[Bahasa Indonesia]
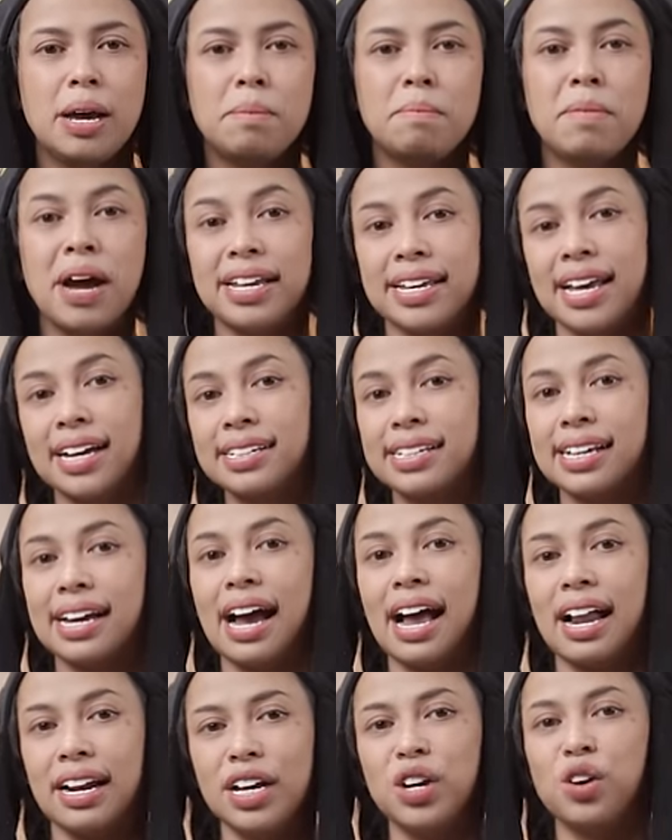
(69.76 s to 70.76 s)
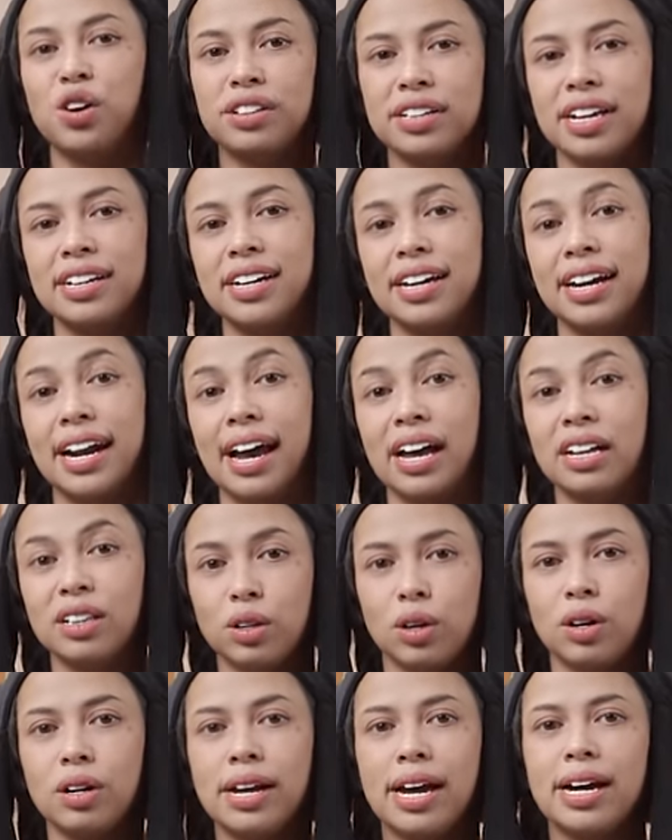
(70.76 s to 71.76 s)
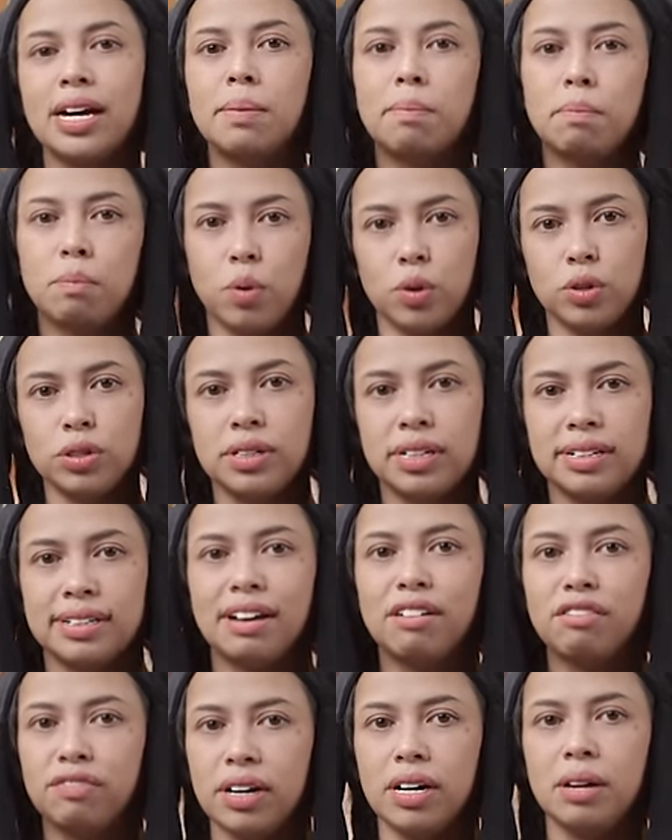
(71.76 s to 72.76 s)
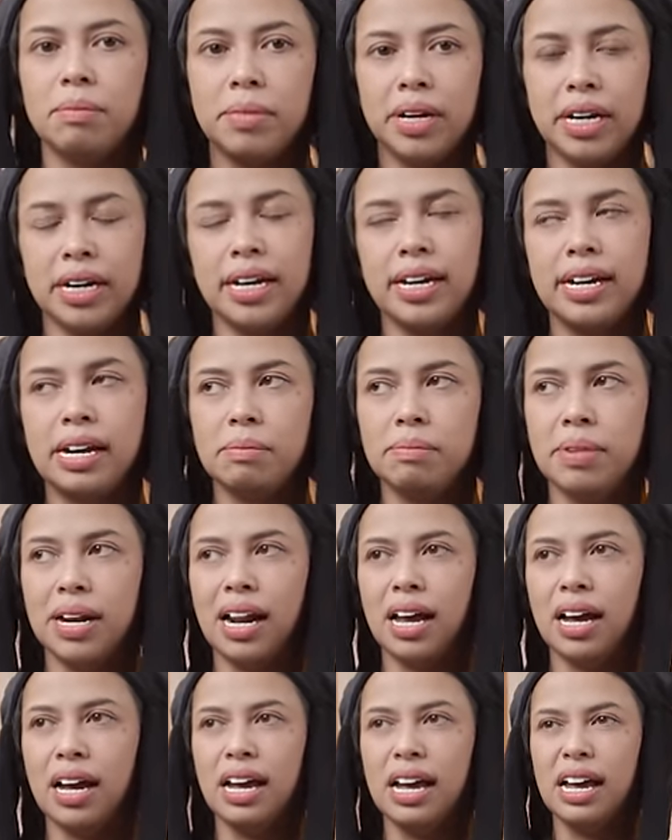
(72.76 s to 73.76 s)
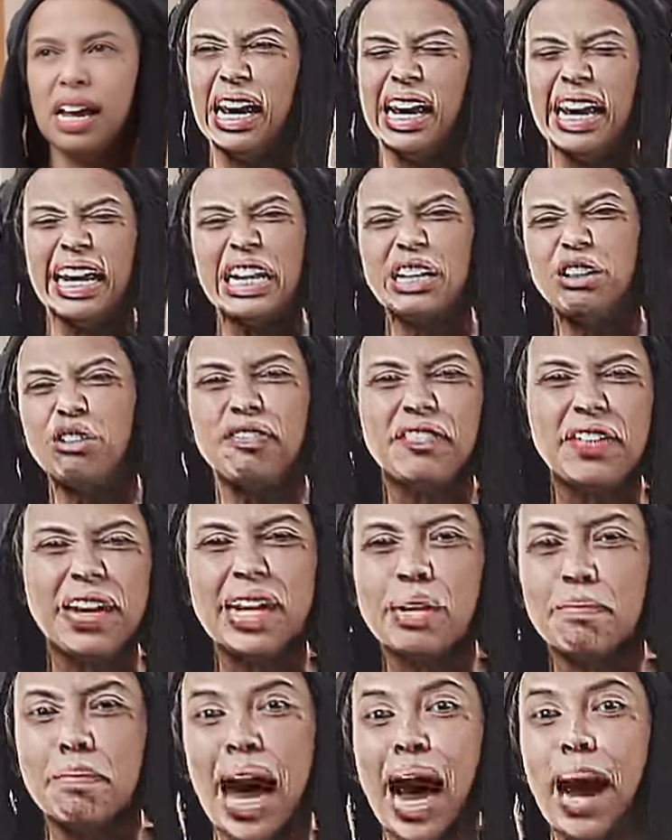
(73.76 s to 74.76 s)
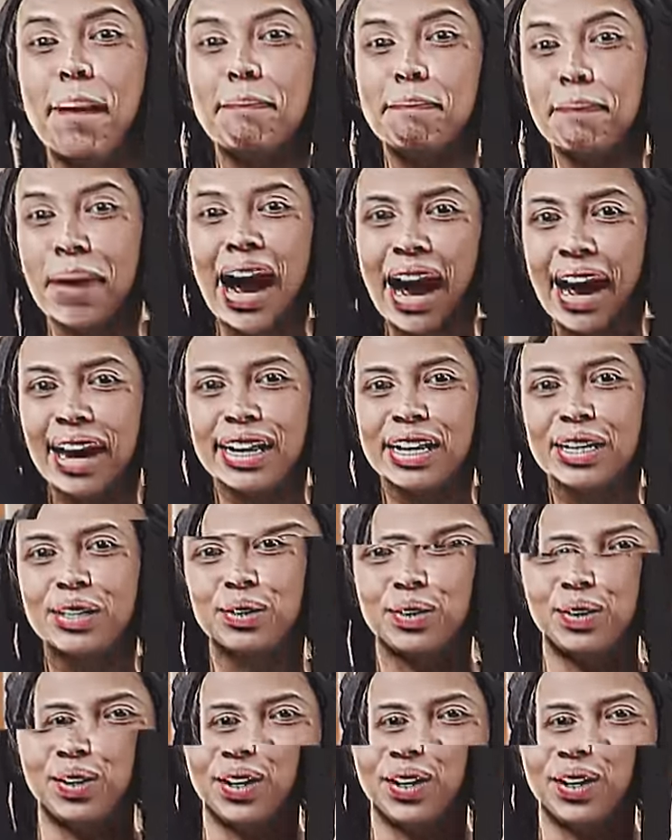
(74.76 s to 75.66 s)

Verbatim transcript: Banyak sekali konten kreator yang ngepost tentang film ini dan bilang, ini tuh film apa gitu